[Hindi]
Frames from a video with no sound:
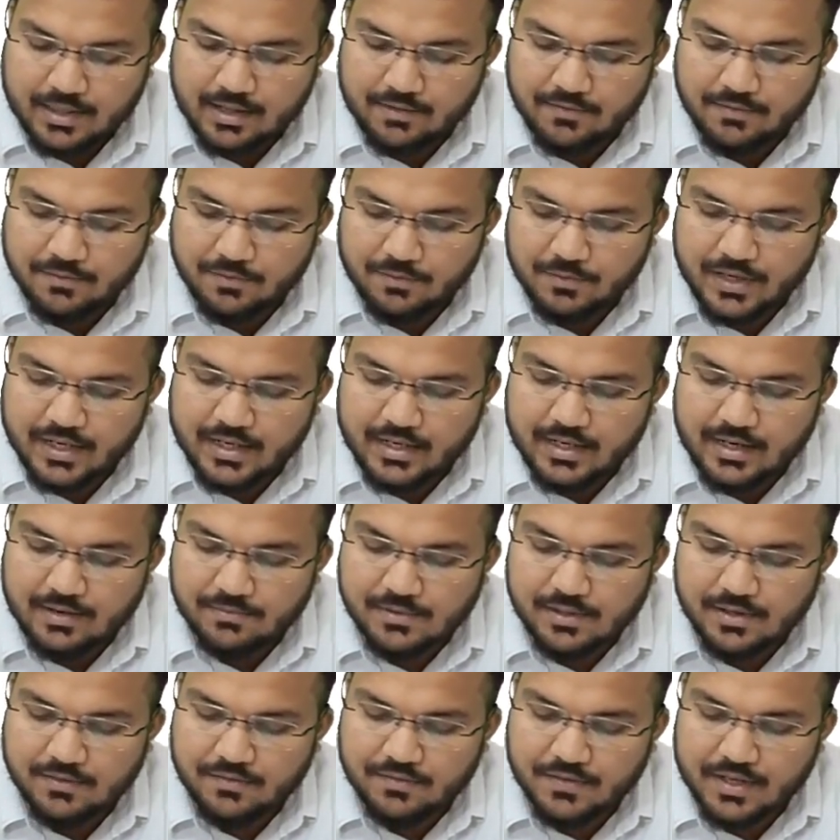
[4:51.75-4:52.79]
मतलब
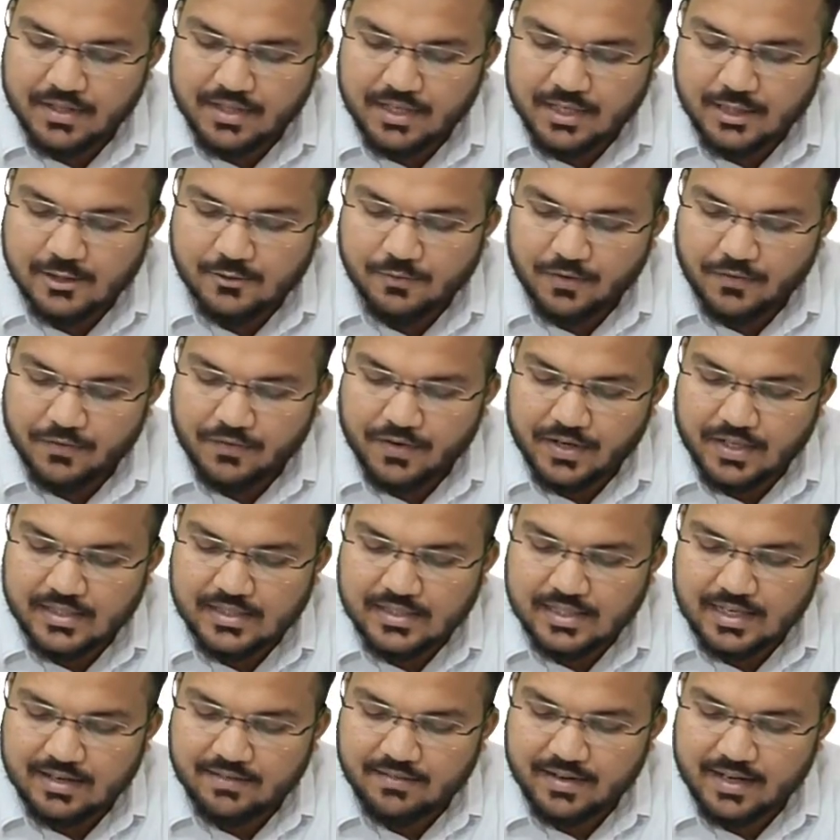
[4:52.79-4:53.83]
विक्रम संवत इज
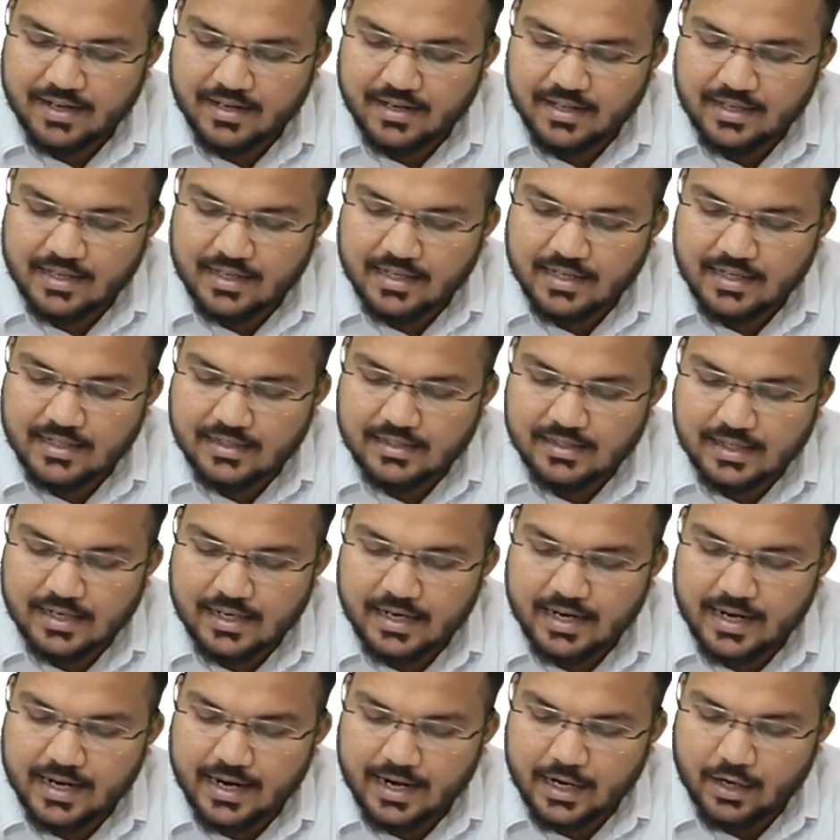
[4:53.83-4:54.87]
57 सेवन
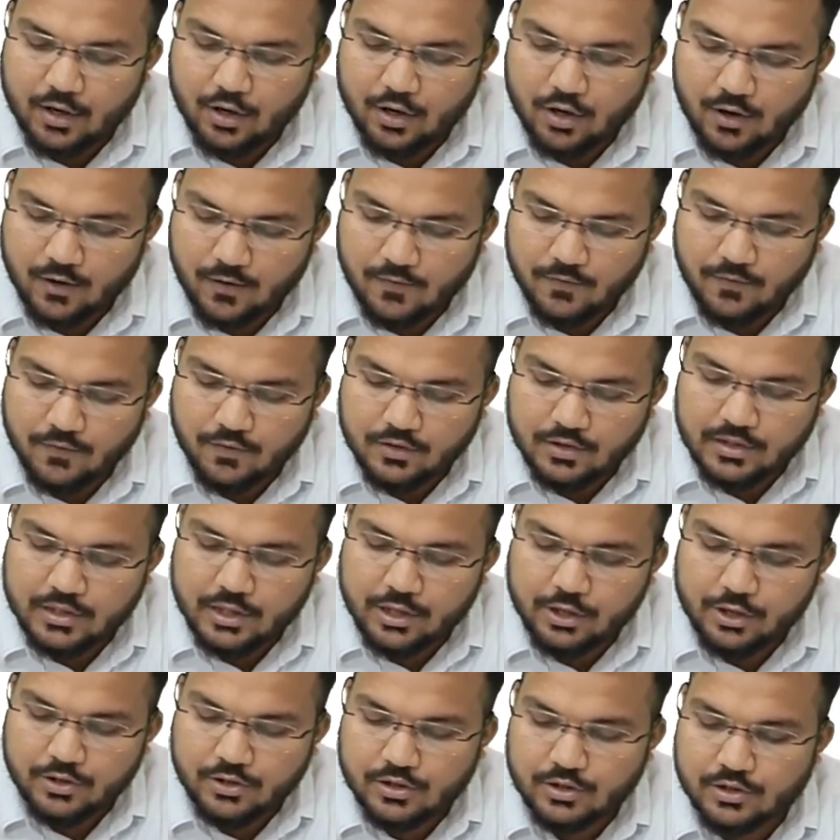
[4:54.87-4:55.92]
ईयर्स अहेड ऑफ
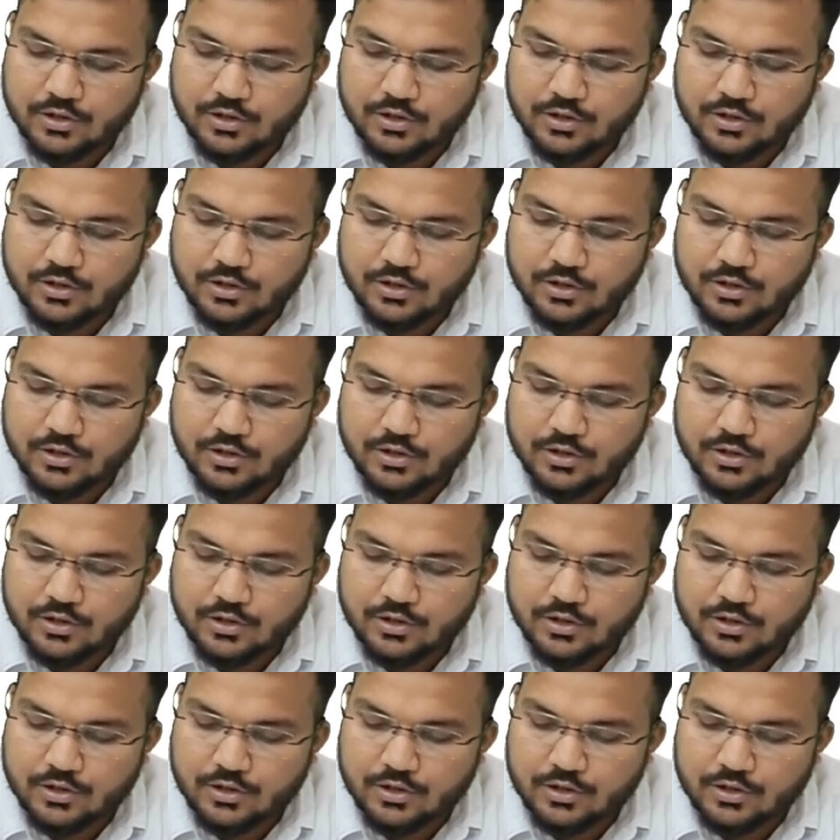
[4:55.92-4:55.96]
